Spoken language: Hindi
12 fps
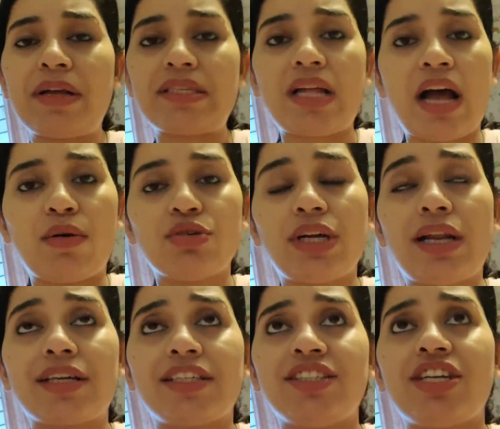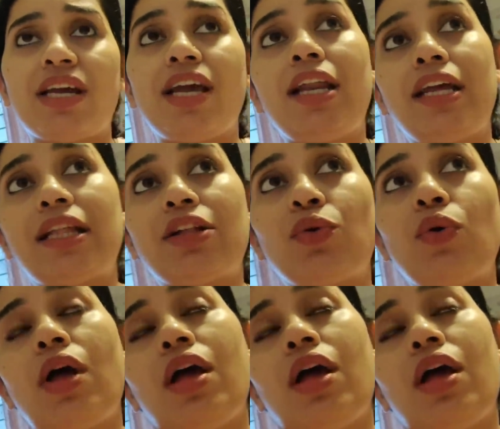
पास था कुछ अलग से चाहिए नहीं था तो